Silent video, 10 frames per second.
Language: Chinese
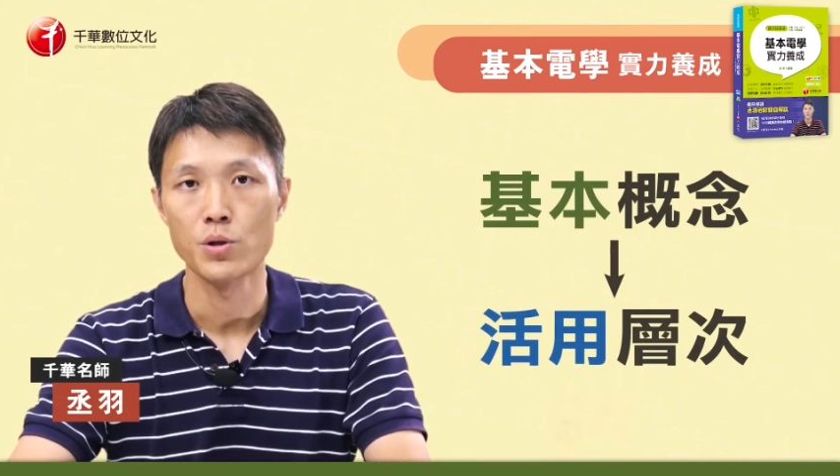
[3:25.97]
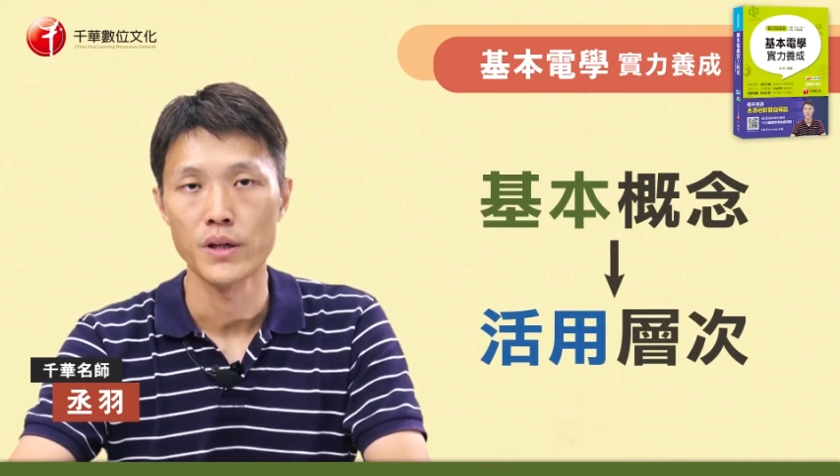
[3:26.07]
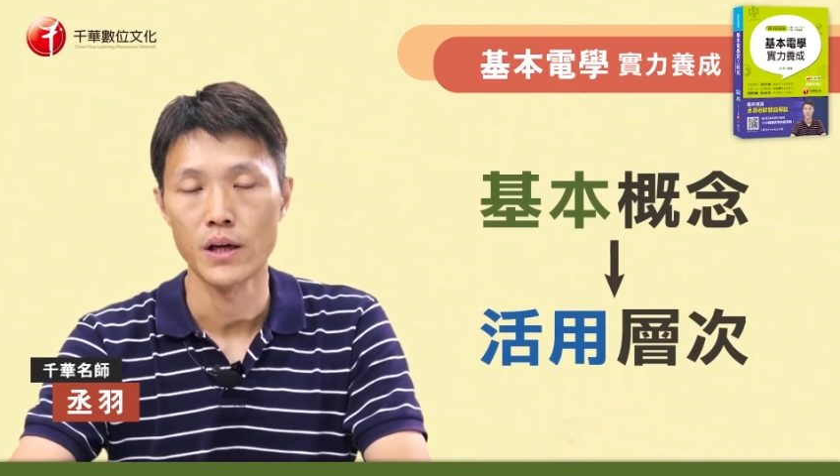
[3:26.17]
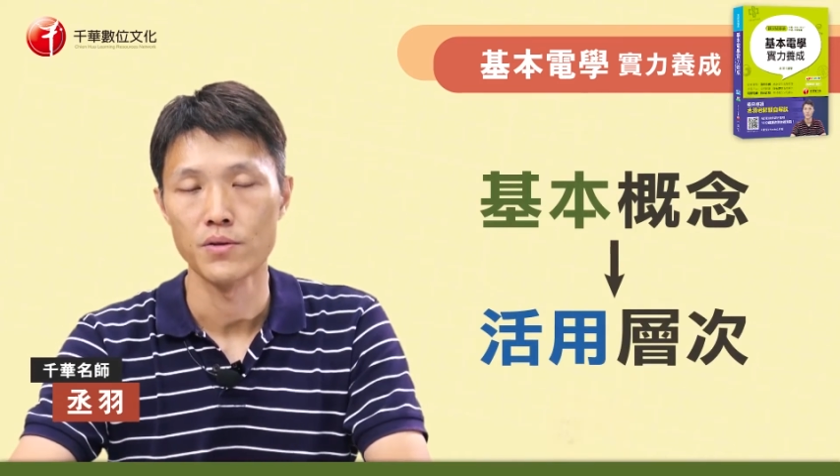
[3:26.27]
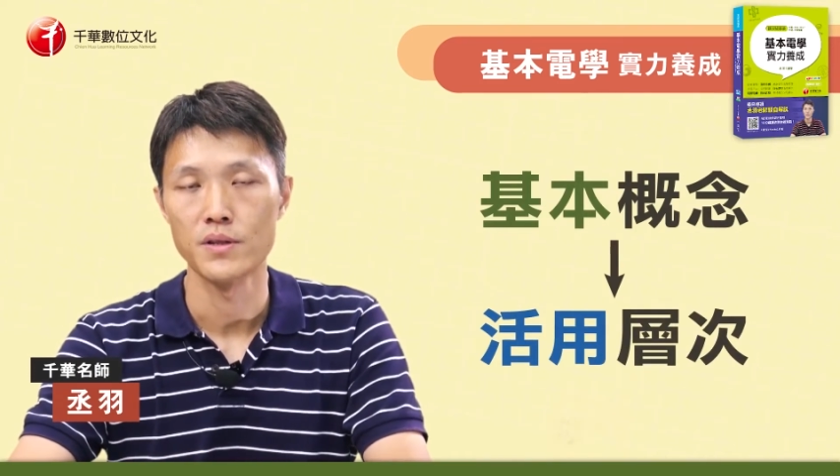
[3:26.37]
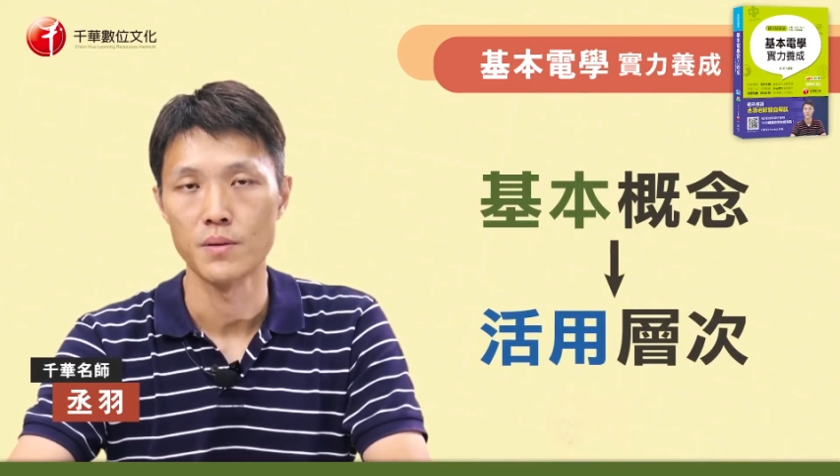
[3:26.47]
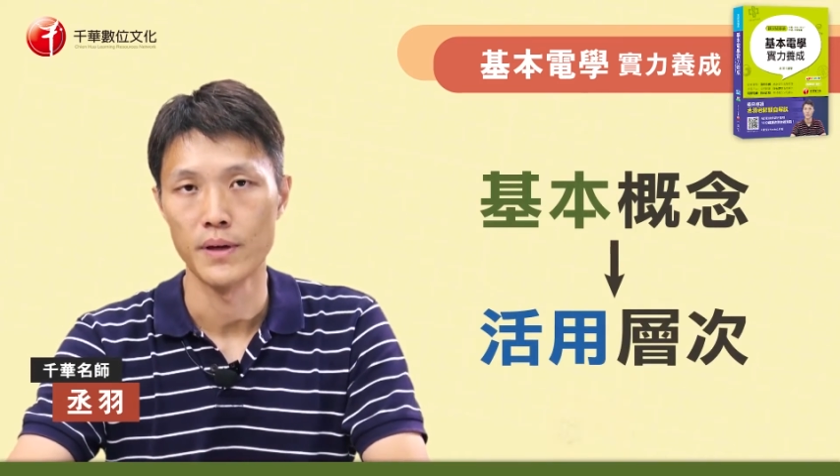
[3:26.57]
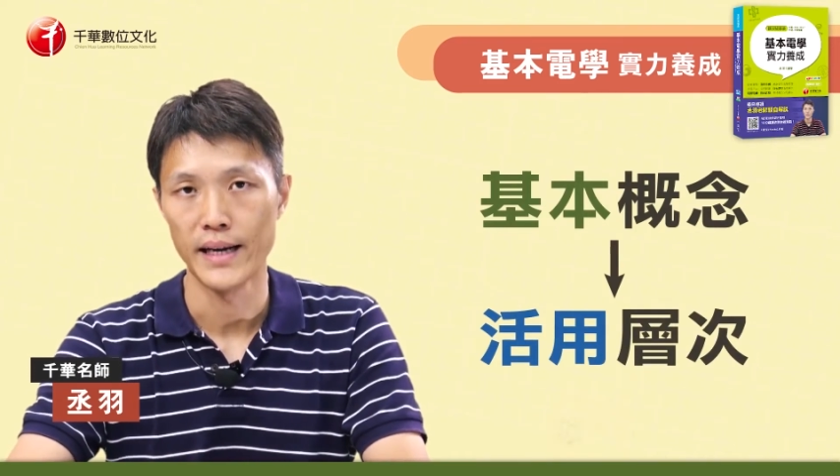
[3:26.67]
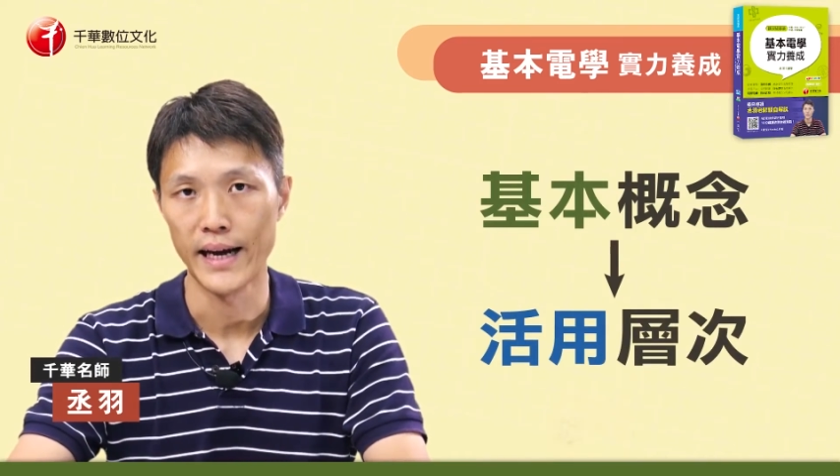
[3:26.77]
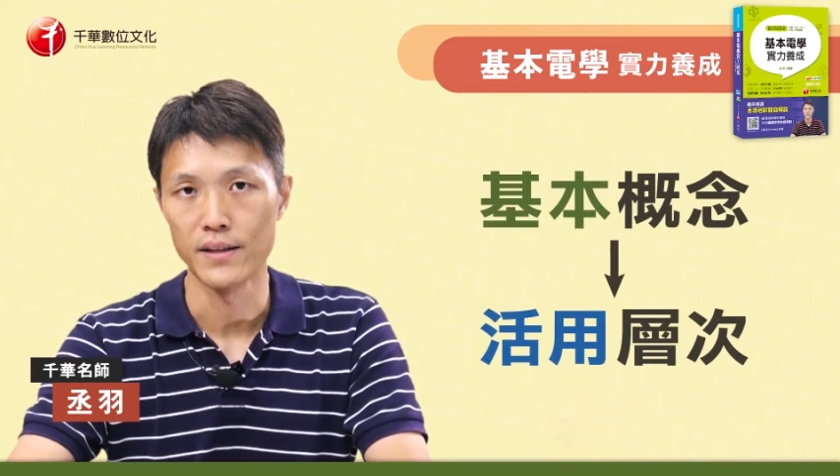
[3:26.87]
式推导是怎
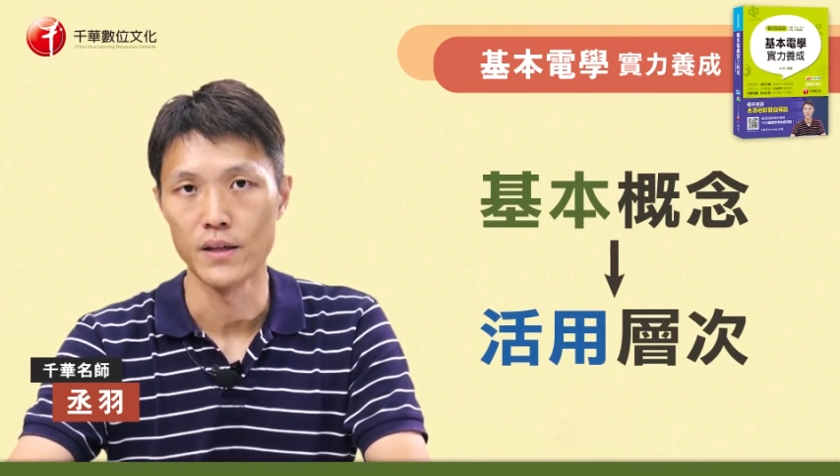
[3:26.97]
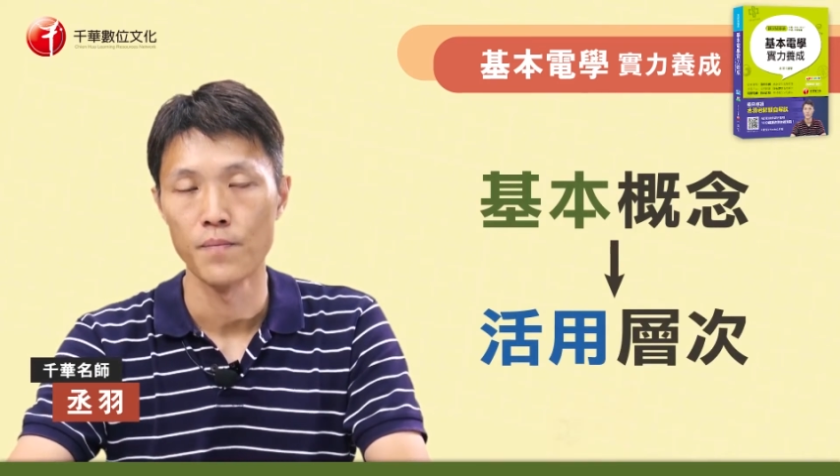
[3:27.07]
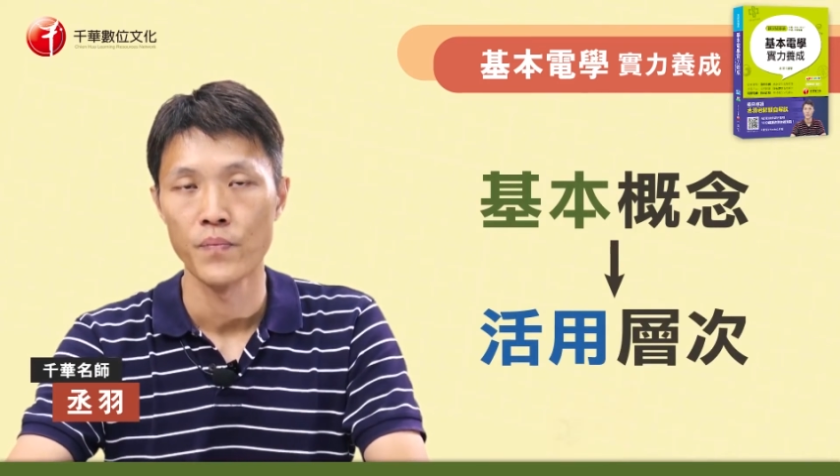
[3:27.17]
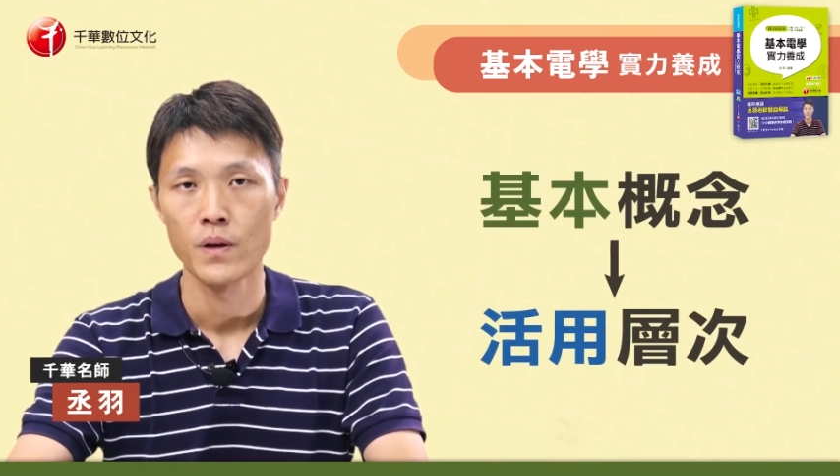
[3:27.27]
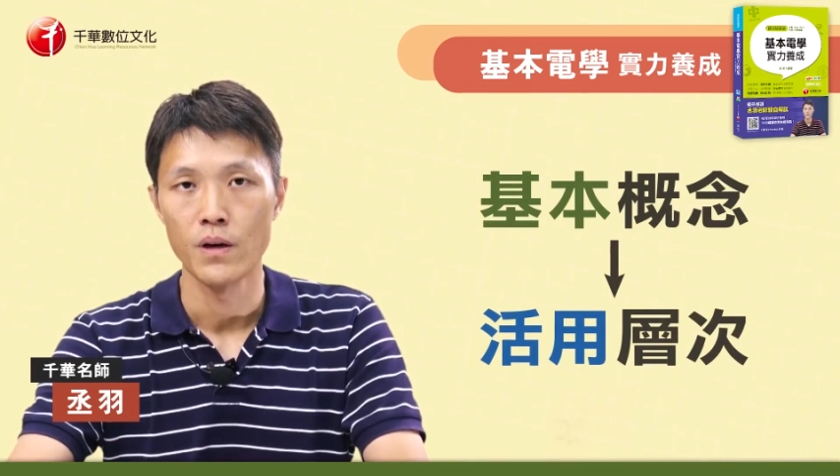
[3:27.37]
么来的，